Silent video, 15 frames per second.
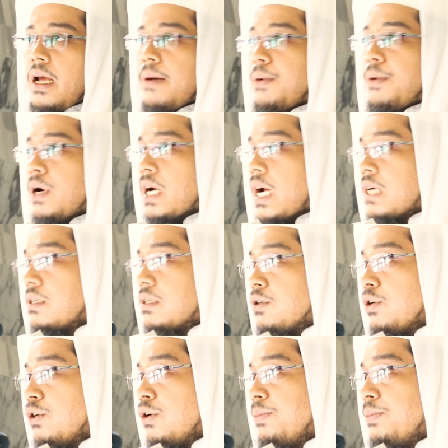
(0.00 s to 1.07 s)
এবং
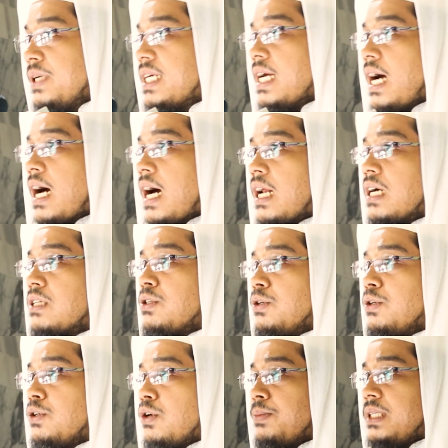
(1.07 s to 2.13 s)
একজন নবীকে আর
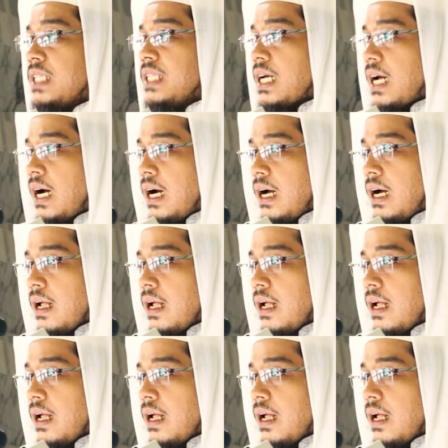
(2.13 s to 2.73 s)
একজন নবী দ্বারা